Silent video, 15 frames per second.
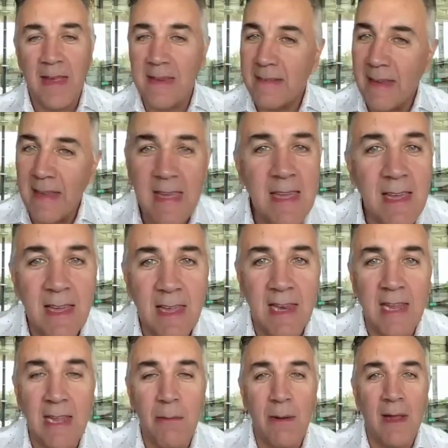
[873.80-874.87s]
Es
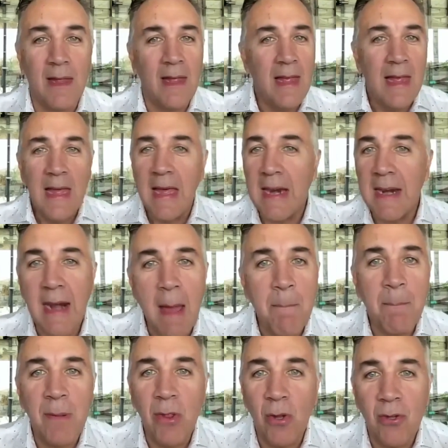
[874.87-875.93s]
increíble.
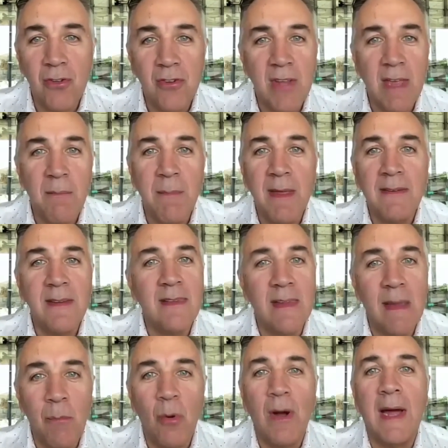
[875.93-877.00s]
Rápido, en seis meses
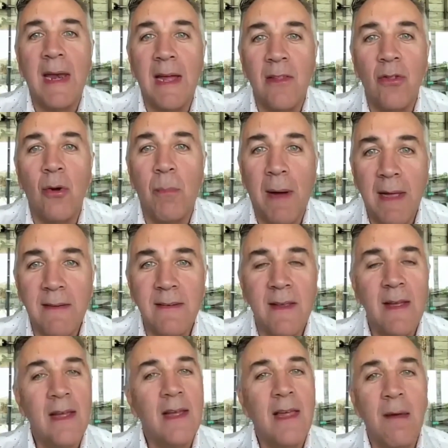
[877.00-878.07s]
estamos ganando
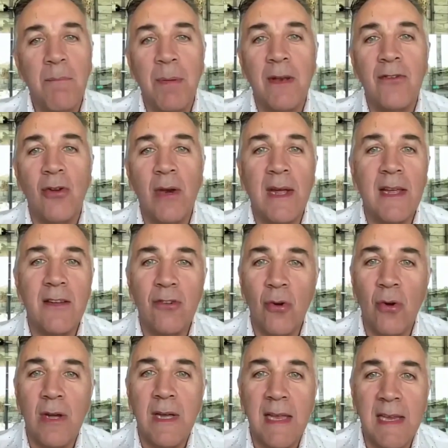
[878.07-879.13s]
más que personas que
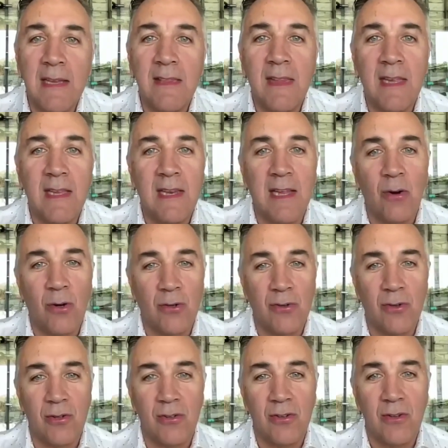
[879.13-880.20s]
son gerentes de
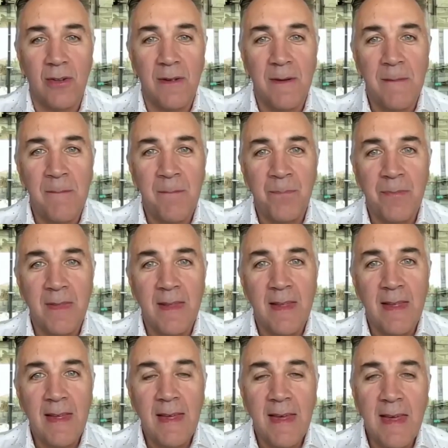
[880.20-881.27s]
negocios.
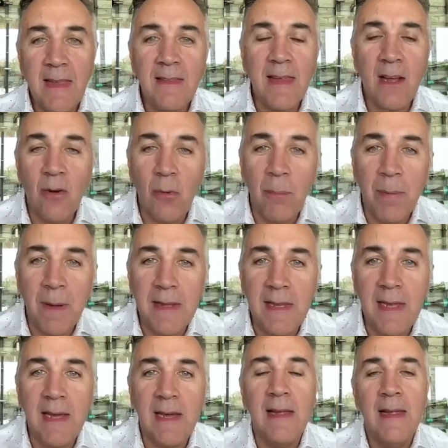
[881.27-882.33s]
Esta
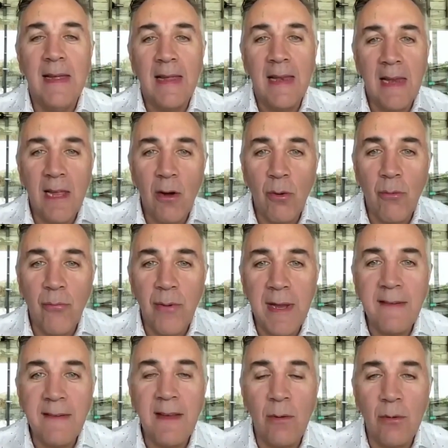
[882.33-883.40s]
compañía les
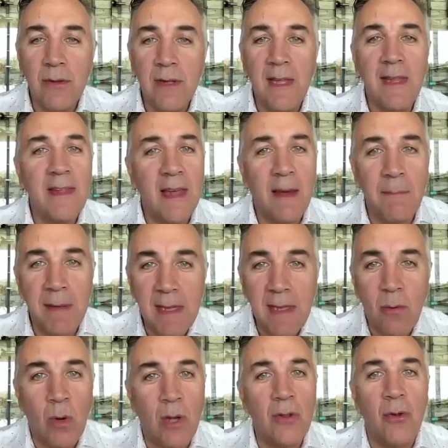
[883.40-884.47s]
ofrece a ustedes y a
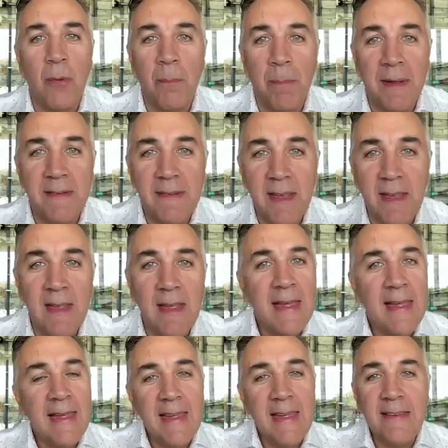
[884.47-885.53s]
mí, cuando empecé,
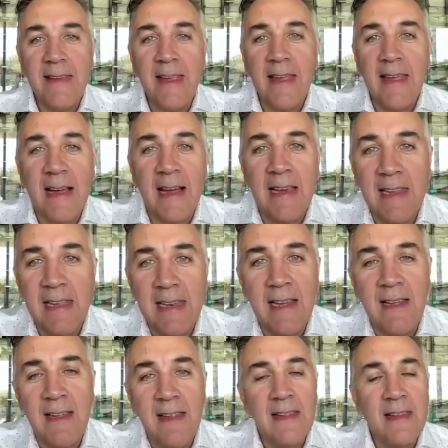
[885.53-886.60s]
esa
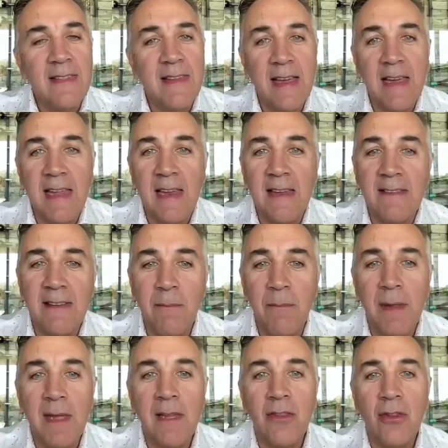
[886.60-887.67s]
escalera de
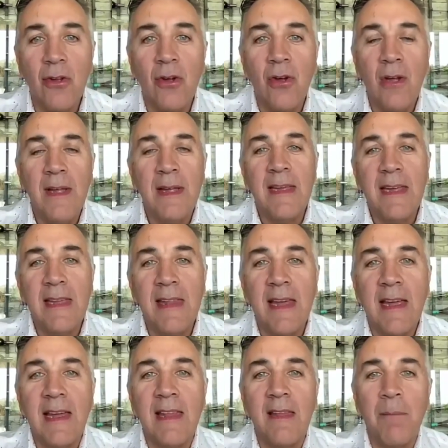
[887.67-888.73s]
crecimiento y
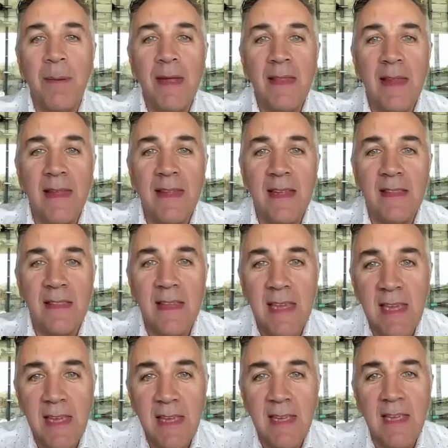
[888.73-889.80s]
de que dependa de
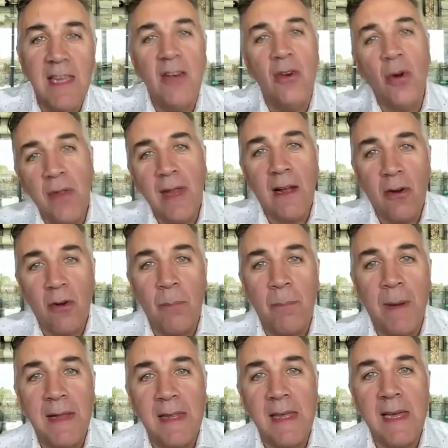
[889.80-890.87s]
ti y no de la
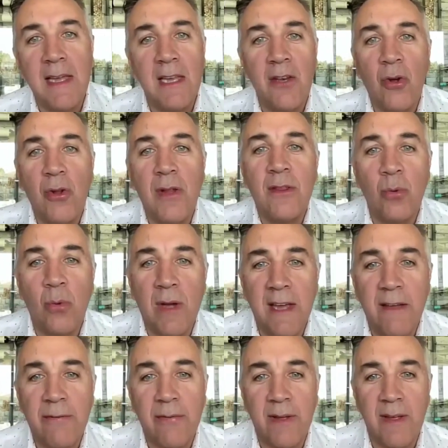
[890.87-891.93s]
compañía y no de tu
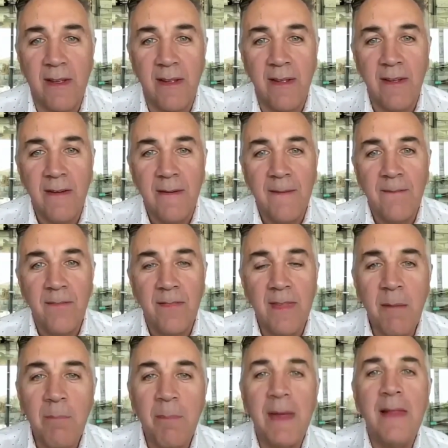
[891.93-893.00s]
jefe.
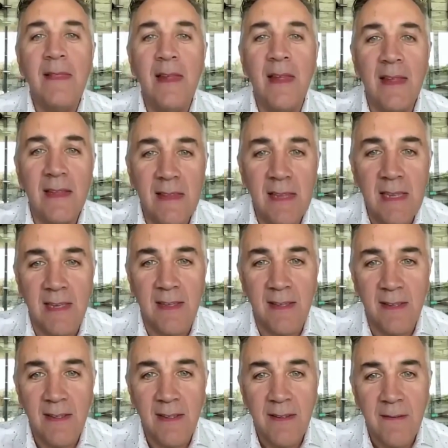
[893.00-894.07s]
Depende de ti,
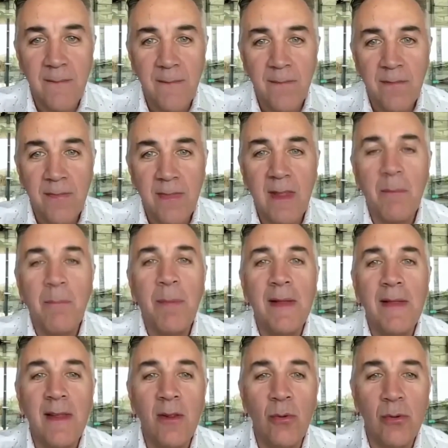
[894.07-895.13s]

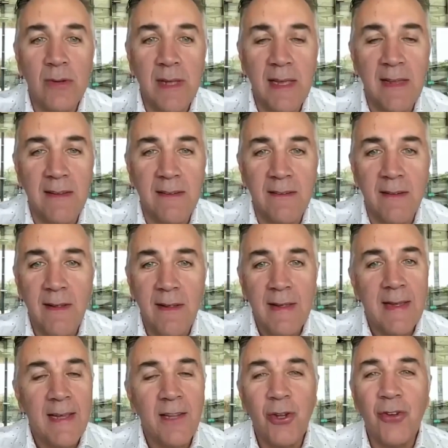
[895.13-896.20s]
depende de ustedes.
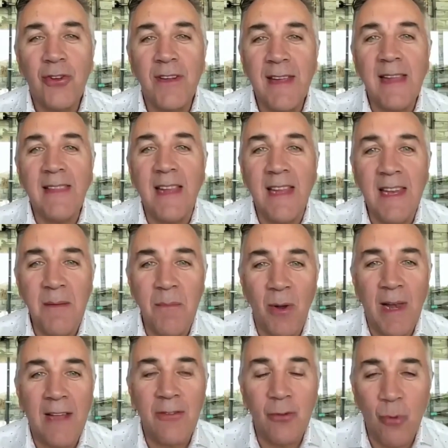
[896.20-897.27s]
Entonces ya
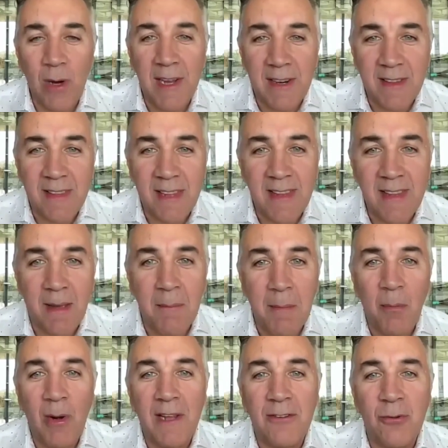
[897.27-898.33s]
tenemos la suerte,
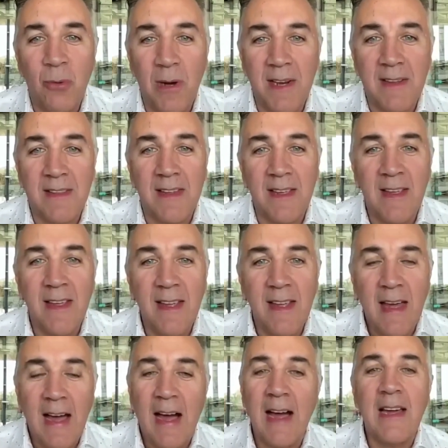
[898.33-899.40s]
llamémosle suerte,
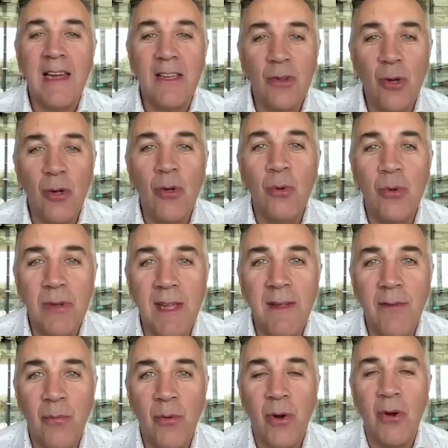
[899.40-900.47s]
a que todos
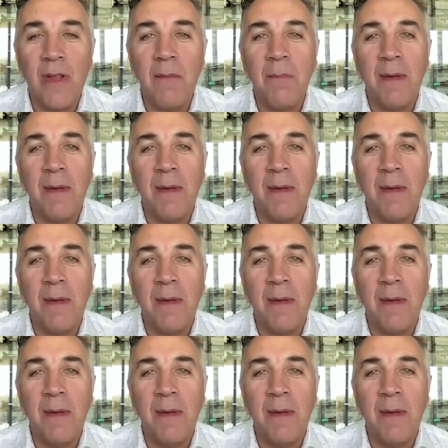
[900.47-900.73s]
ustedes fueron